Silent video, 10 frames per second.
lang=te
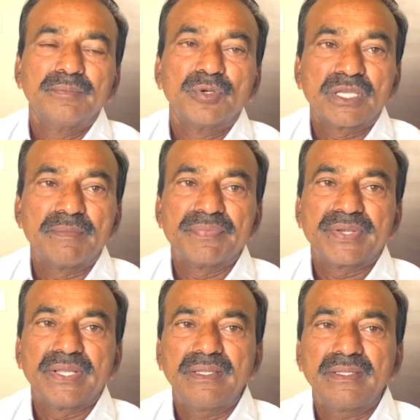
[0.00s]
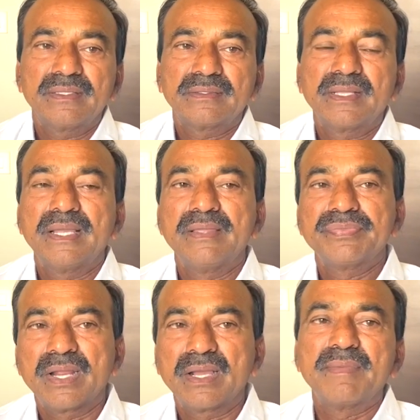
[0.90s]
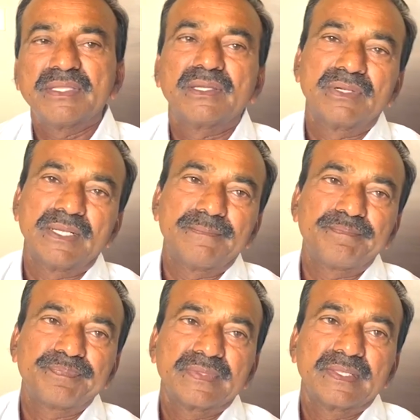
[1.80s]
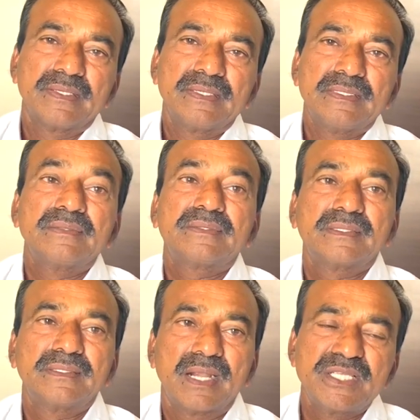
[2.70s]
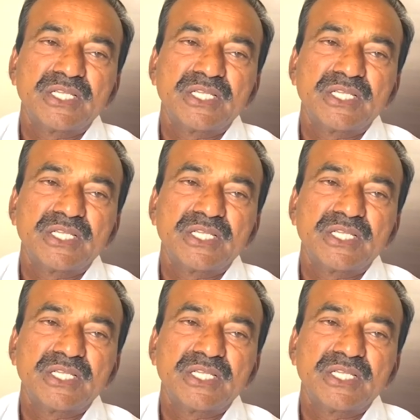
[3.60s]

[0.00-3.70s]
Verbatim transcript: ముఖ్యమంత్రి తన యంత్రాంగం అంతా కూడా ఎంత దాడి